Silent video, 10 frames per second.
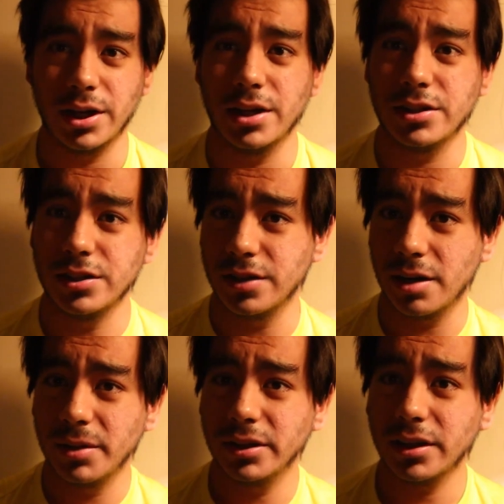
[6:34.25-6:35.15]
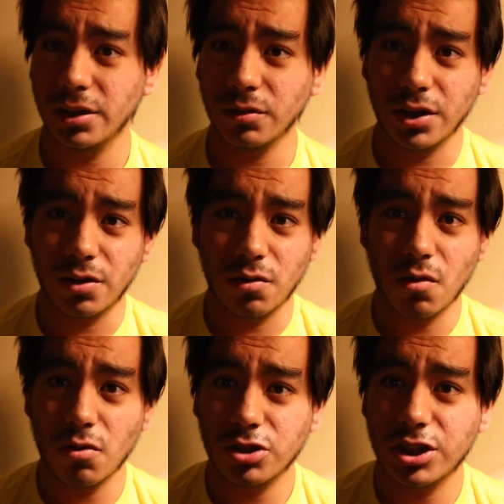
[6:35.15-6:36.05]
que sinceramente creo que
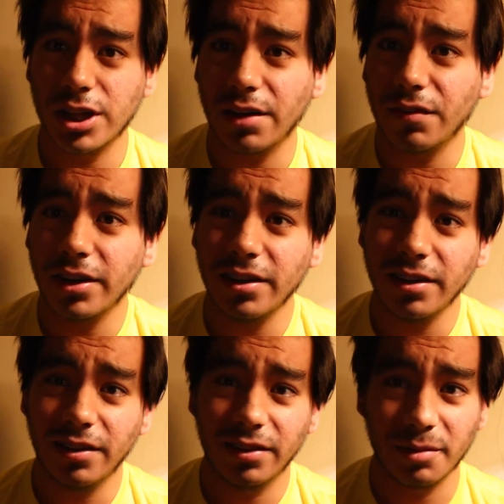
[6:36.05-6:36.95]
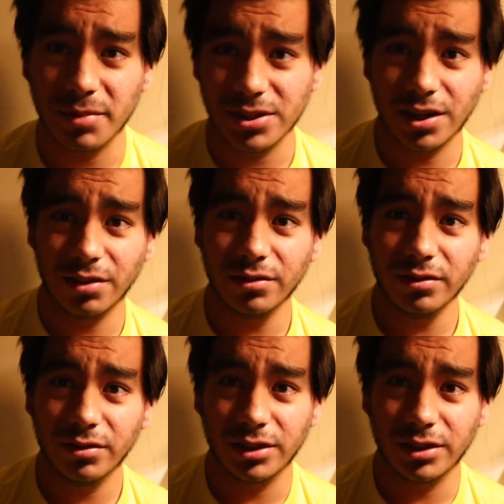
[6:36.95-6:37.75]
no sirven demasiado.